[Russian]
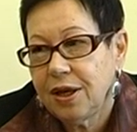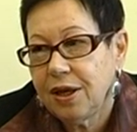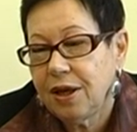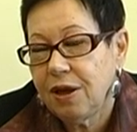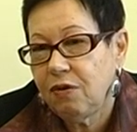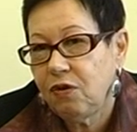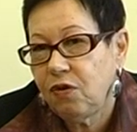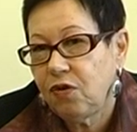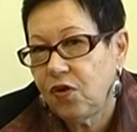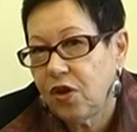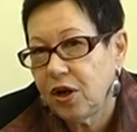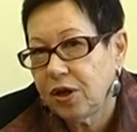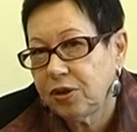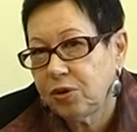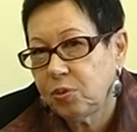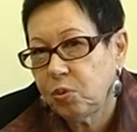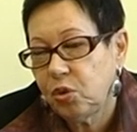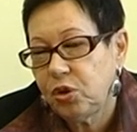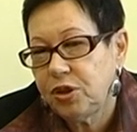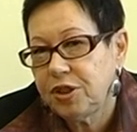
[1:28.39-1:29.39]

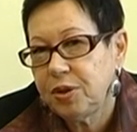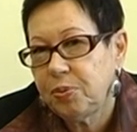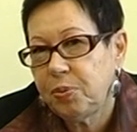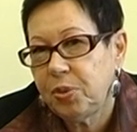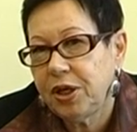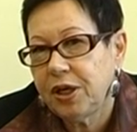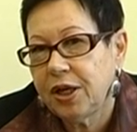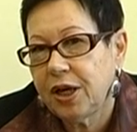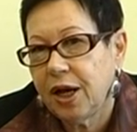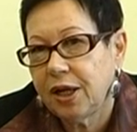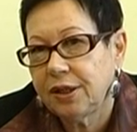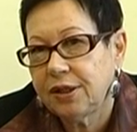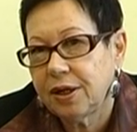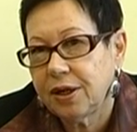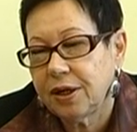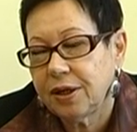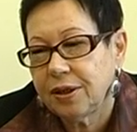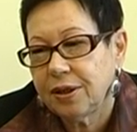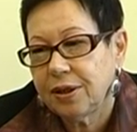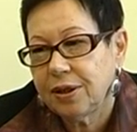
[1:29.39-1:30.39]
Эффект
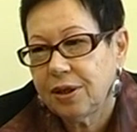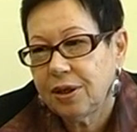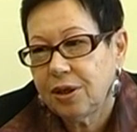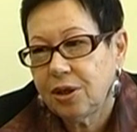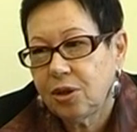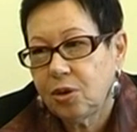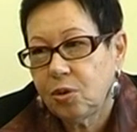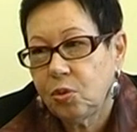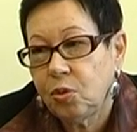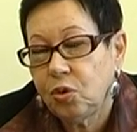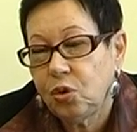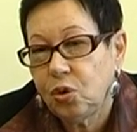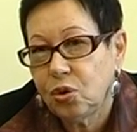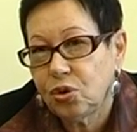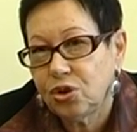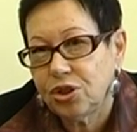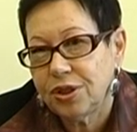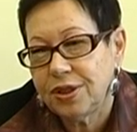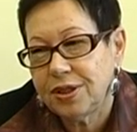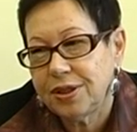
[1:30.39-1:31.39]
мультипликатора –
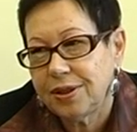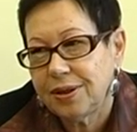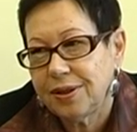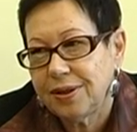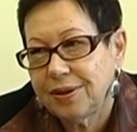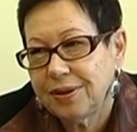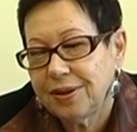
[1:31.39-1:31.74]
множитель.